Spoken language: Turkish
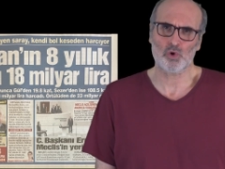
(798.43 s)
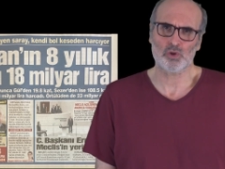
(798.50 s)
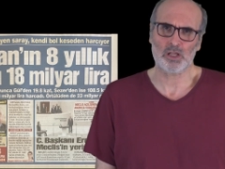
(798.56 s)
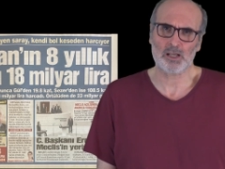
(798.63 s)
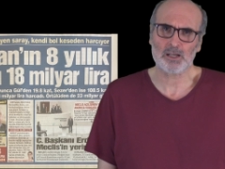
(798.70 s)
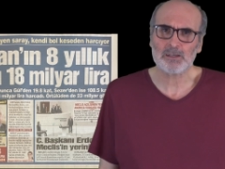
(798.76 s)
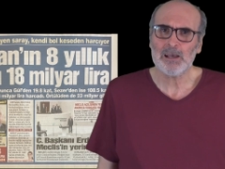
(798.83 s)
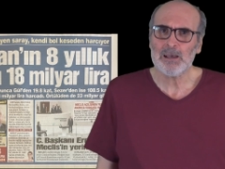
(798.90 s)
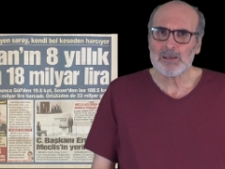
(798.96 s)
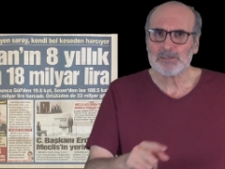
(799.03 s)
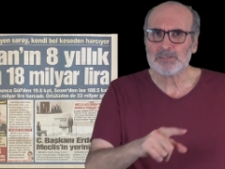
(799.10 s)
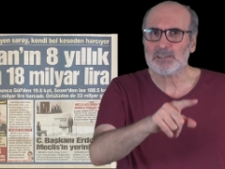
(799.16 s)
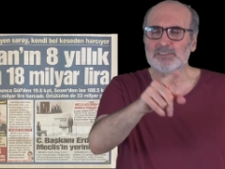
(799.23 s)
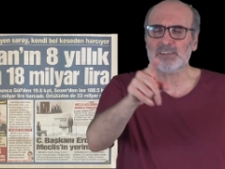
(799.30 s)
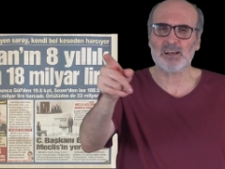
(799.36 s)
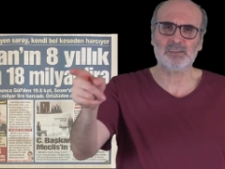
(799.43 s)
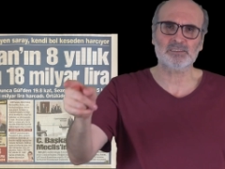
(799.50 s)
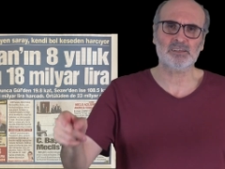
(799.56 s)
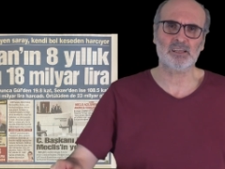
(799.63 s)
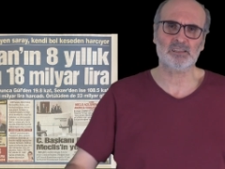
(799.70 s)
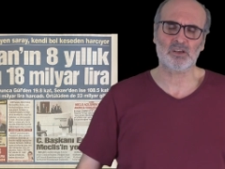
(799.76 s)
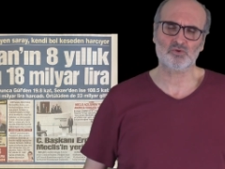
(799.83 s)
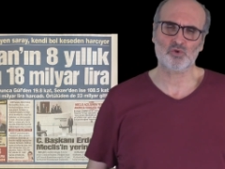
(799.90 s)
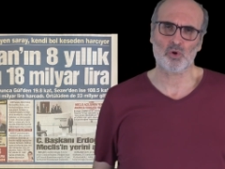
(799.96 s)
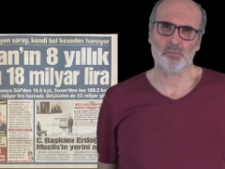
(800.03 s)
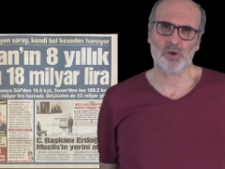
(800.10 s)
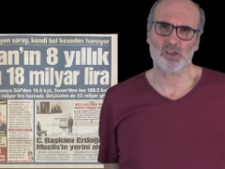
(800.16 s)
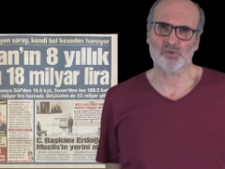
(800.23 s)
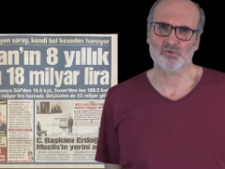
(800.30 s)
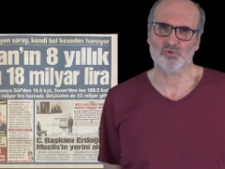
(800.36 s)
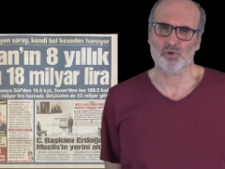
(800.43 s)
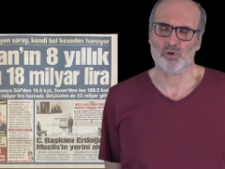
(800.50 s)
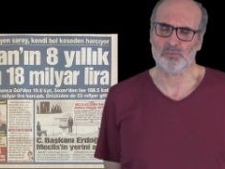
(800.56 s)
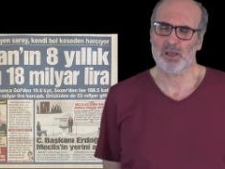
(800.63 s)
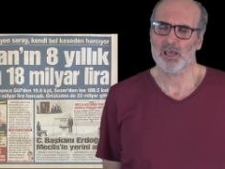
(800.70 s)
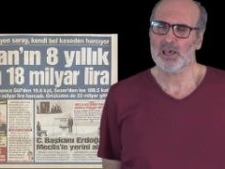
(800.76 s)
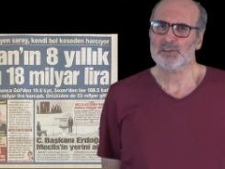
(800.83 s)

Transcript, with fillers: olarak sizler adına da sormak istiyorum.